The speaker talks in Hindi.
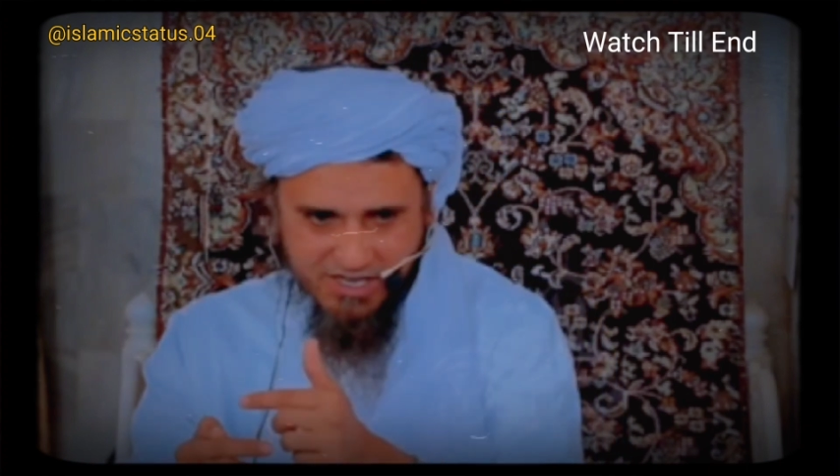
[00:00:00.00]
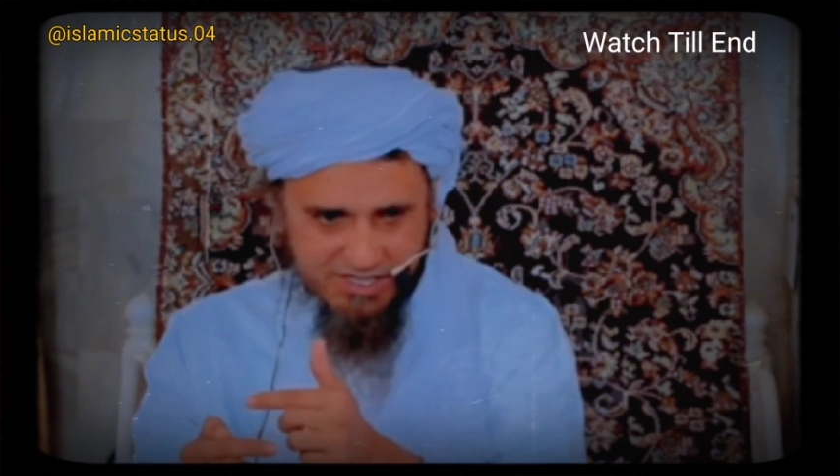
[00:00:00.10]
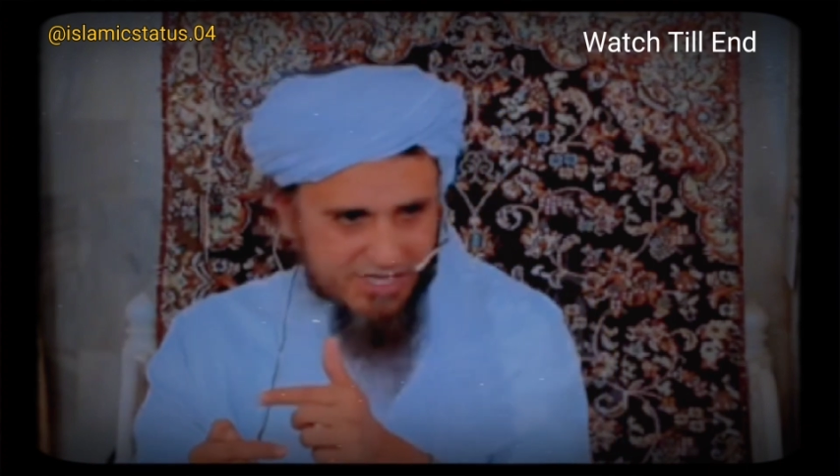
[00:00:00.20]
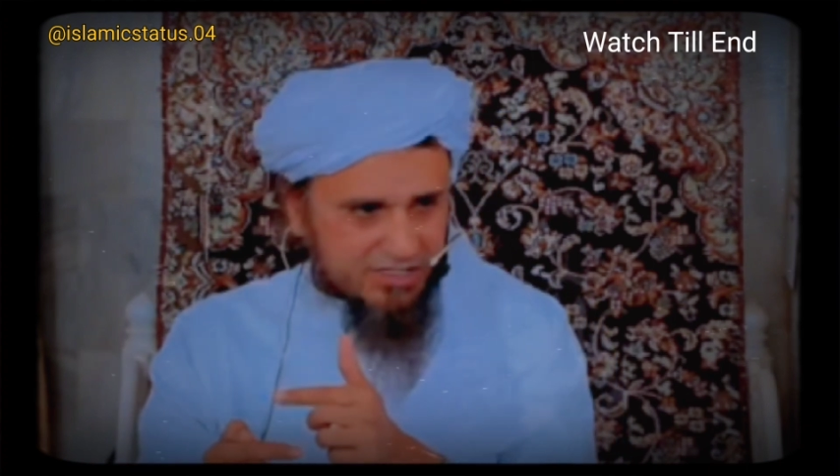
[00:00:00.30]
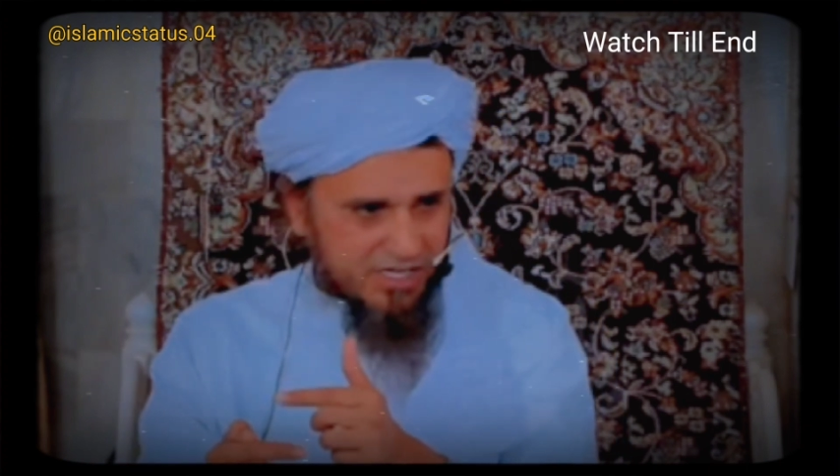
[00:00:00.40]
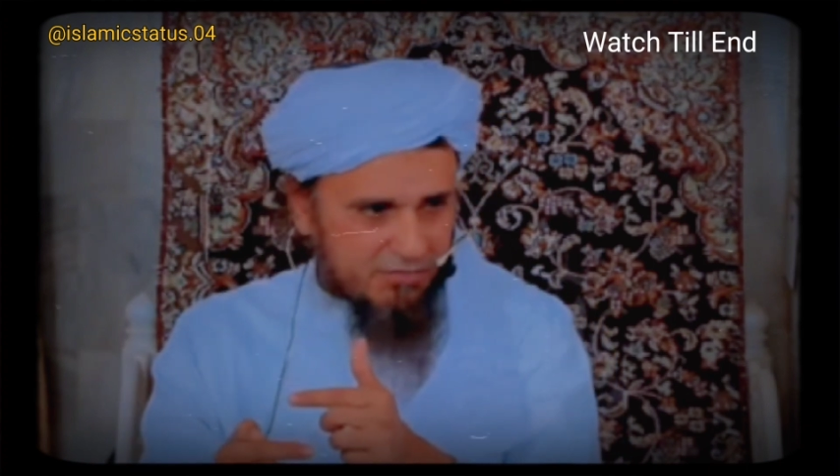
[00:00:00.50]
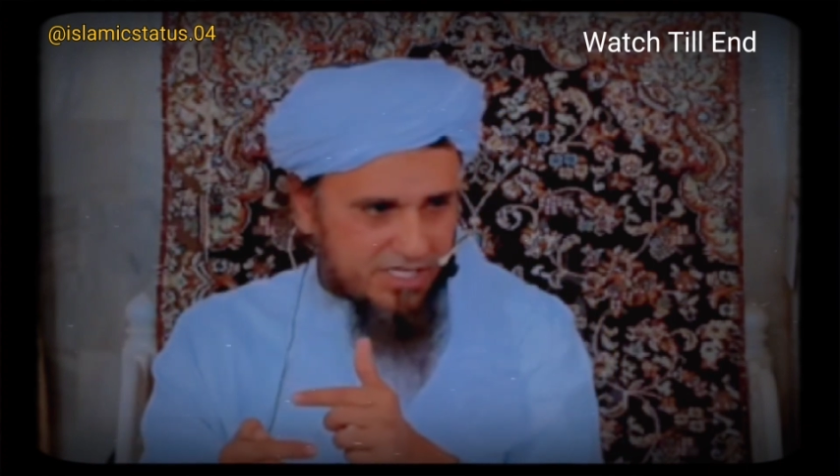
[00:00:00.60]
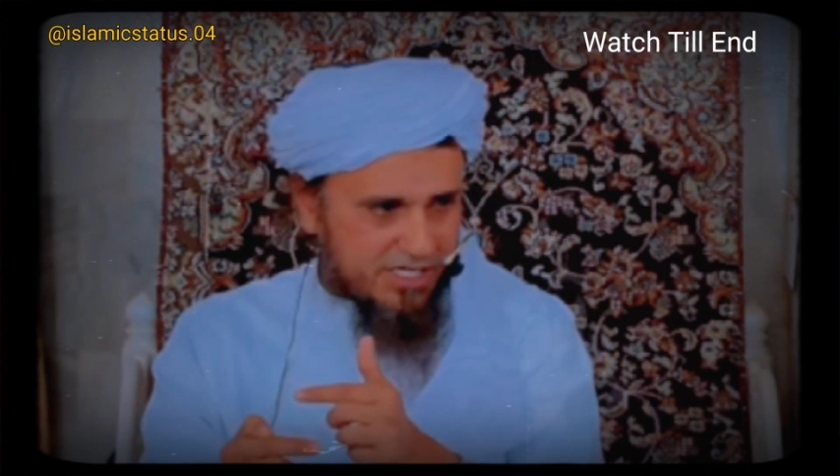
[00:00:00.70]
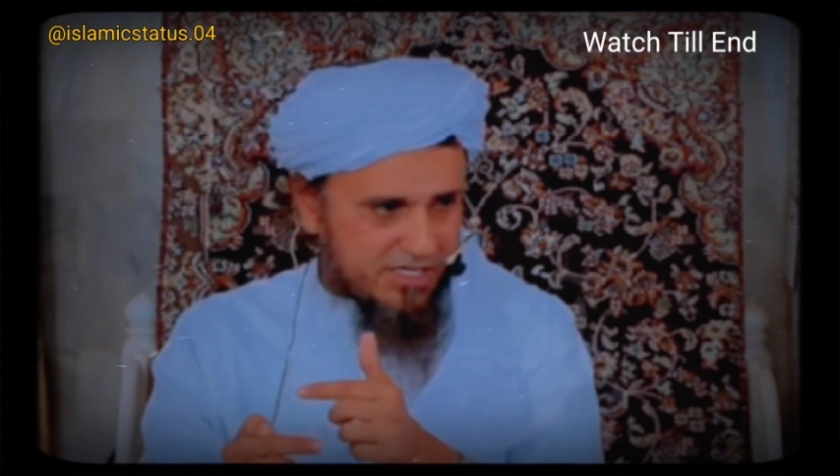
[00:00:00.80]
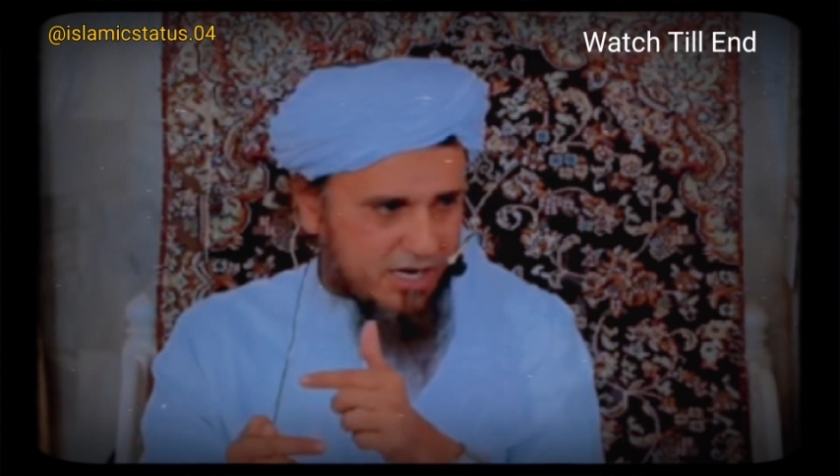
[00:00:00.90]
हुआ यानी
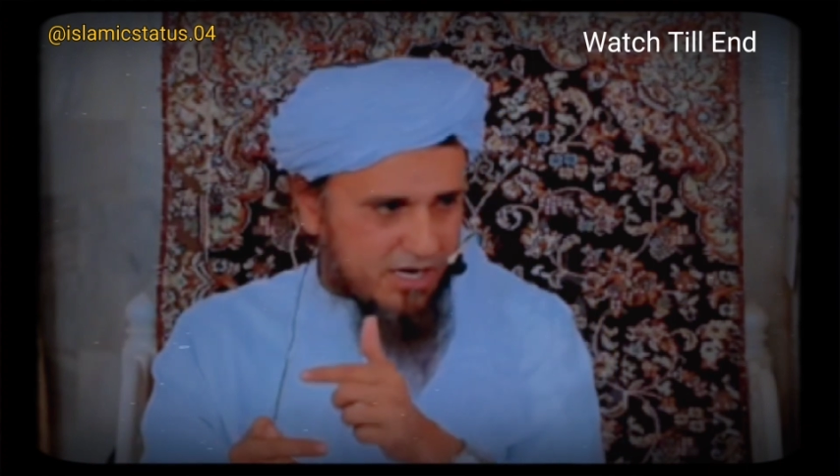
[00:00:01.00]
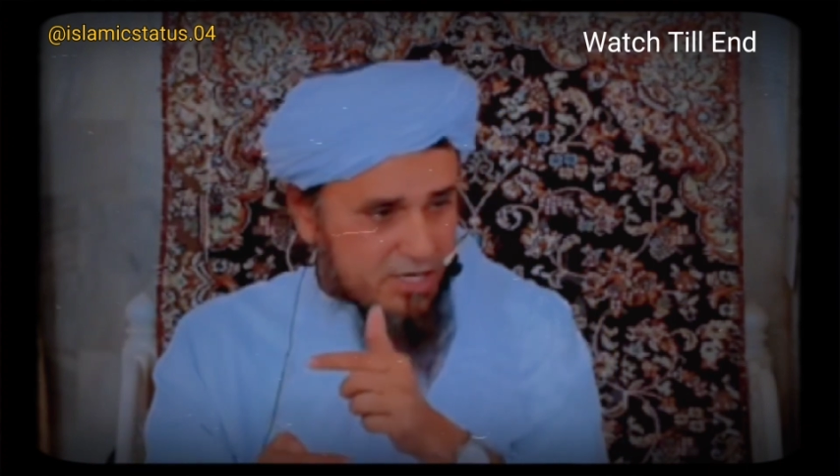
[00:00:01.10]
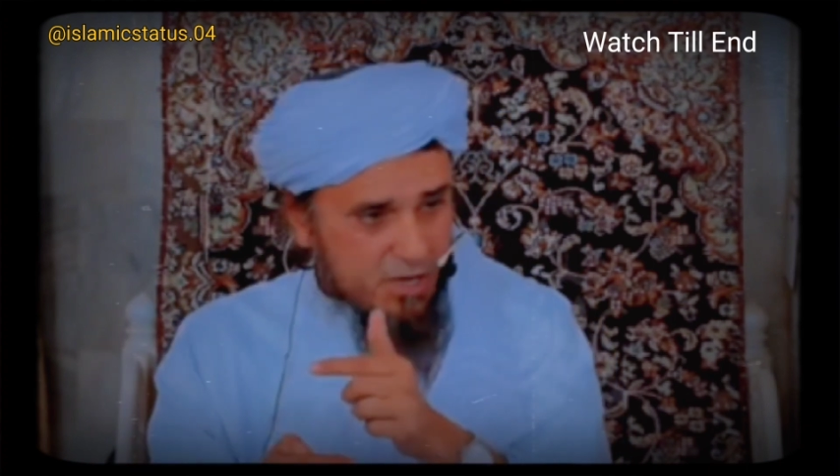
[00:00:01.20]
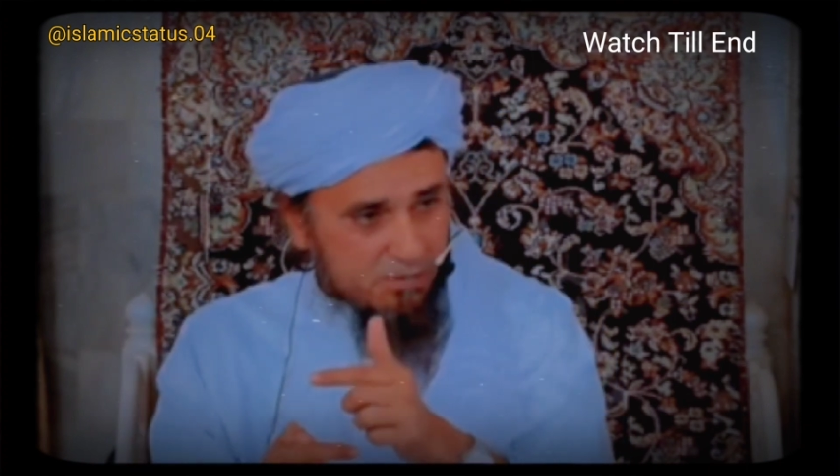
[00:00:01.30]
ताबीन का